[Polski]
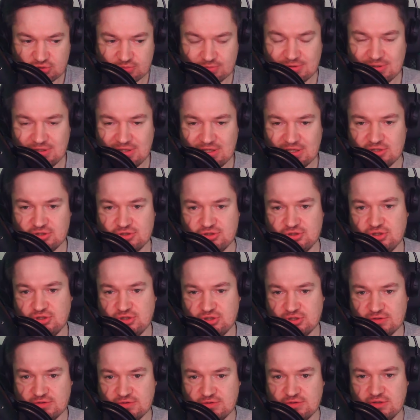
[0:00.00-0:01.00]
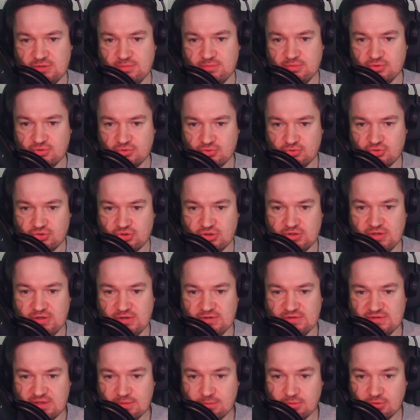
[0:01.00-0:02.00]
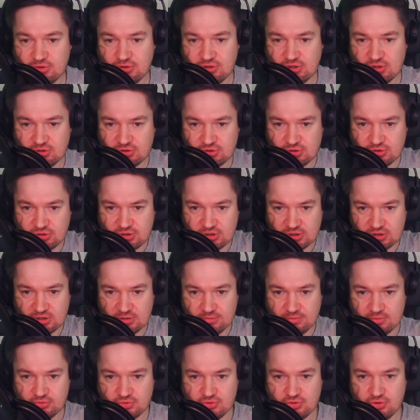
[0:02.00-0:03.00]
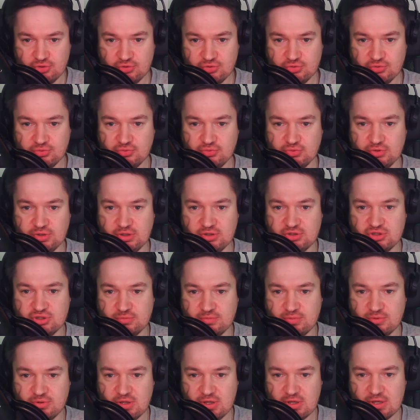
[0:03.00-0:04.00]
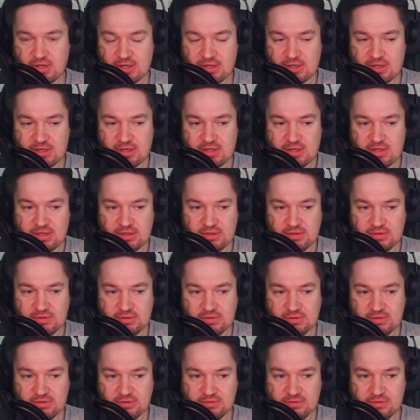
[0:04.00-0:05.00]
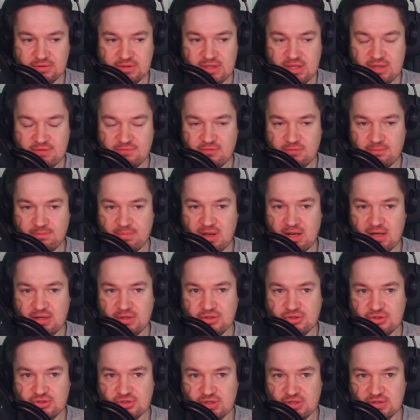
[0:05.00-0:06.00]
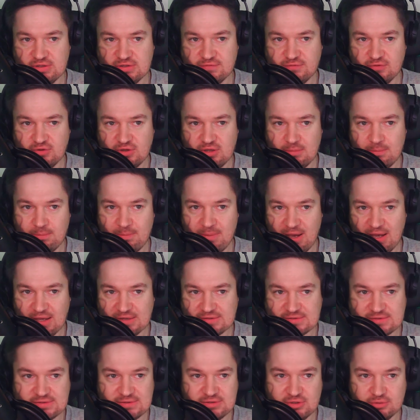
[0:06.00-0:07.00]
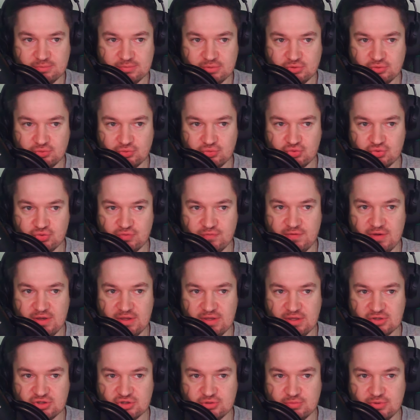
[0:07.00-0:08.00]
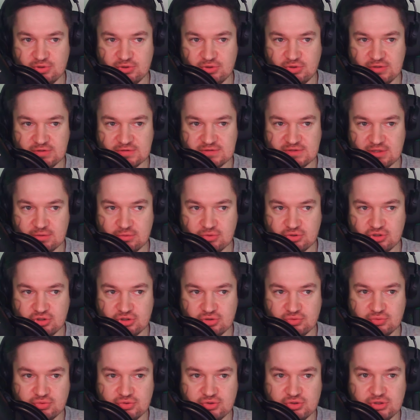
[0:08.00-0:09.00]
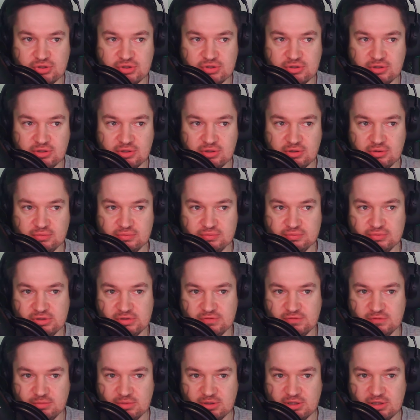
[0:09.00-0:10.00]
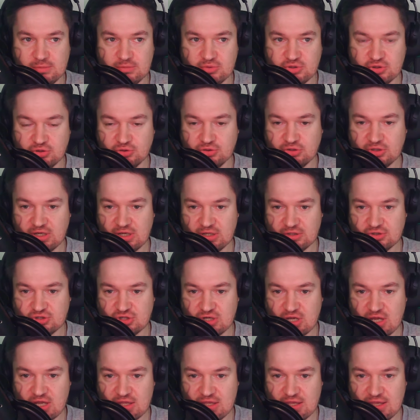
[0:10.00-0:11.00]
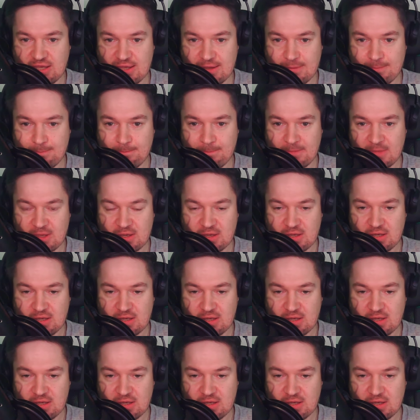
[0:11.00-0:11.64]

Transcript: żeby jeszcze się z tych podróży tak samo cieszyć jak na początku, tak, żeby e, nie wypalić tej swojej pasji do podróżowania, żeby to nie stało się rutyną, nie wiem, jakimś odhaczaniem.